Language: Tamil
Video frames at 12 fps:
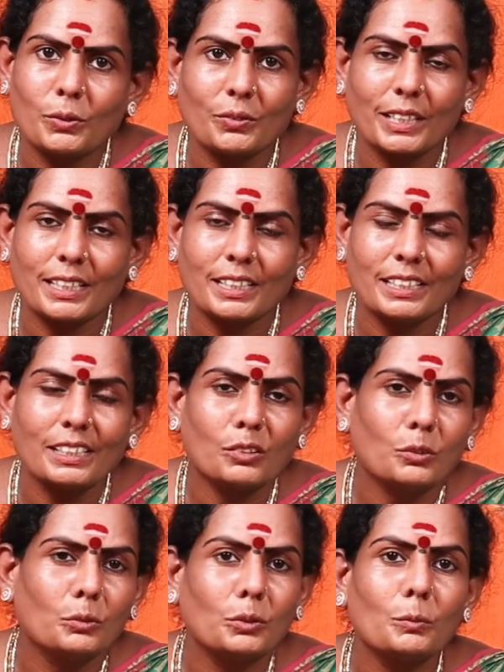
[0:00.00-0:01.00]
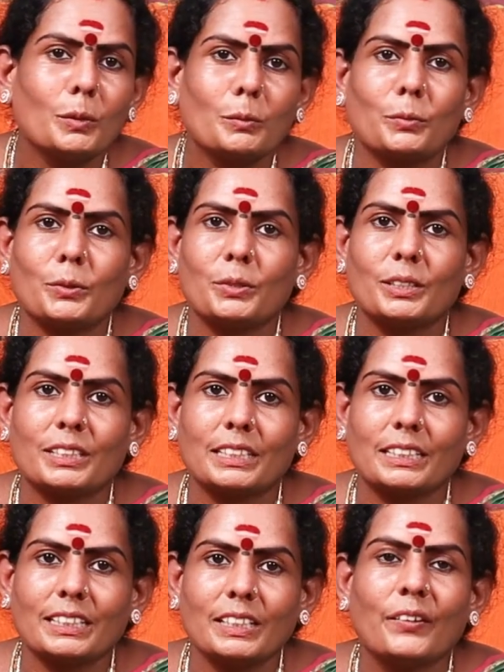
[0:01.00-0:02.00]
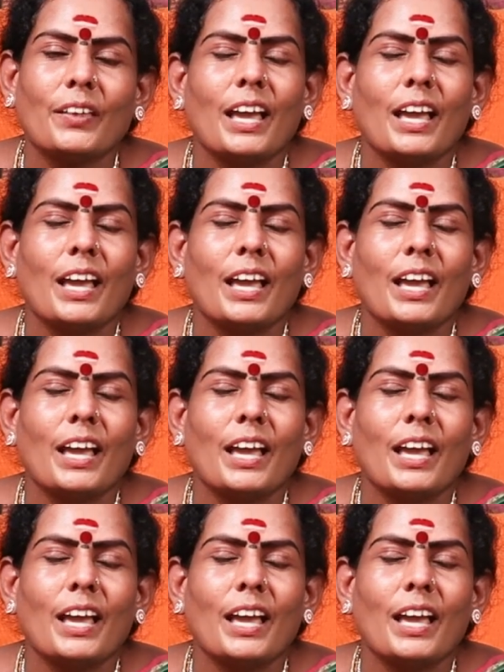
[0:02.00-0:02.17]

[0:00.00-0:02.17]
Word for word: போடுவீங்க இல்லையா குங்குமம் போடுறதுக்கு